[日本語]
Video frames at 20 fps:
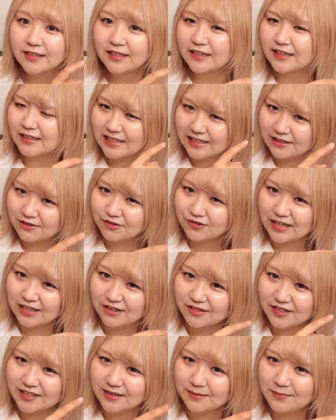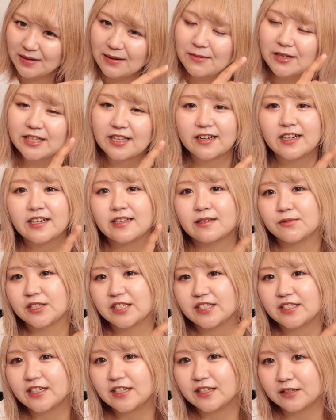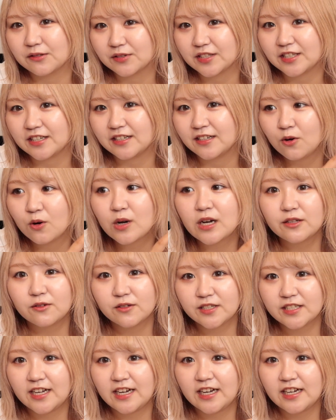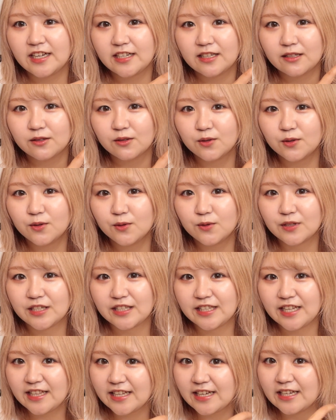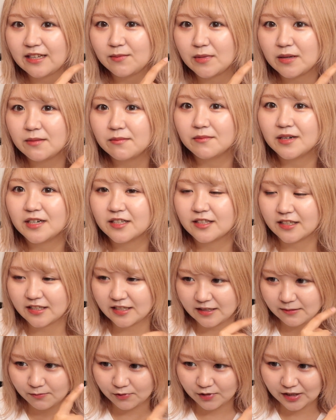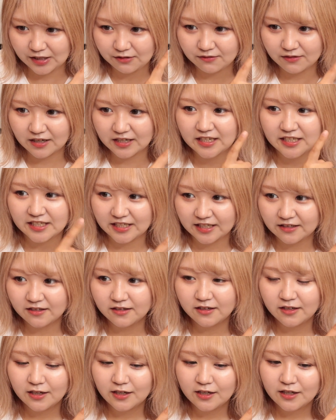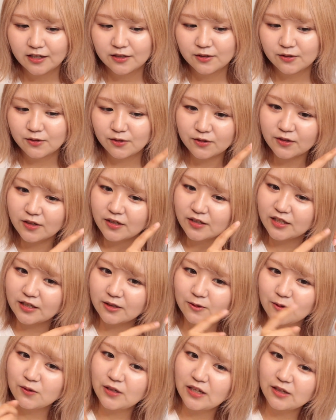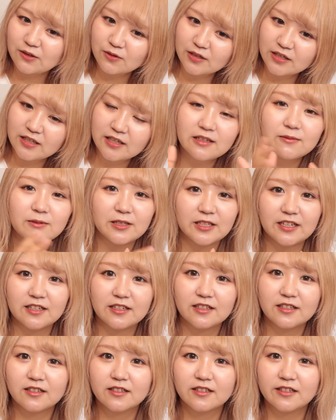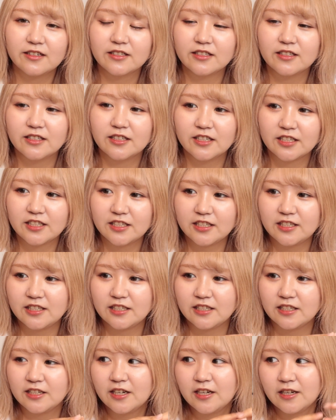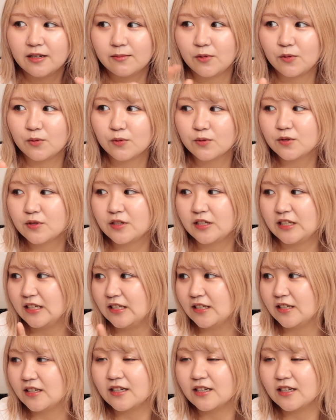てか出る確率がまあまあ高いかもしんないけどさ、他のさ、ハイ&ローに出ないメンバーたちもいるわけじゃん。その人たちはどうなるのかなみたいな感じだし、本当に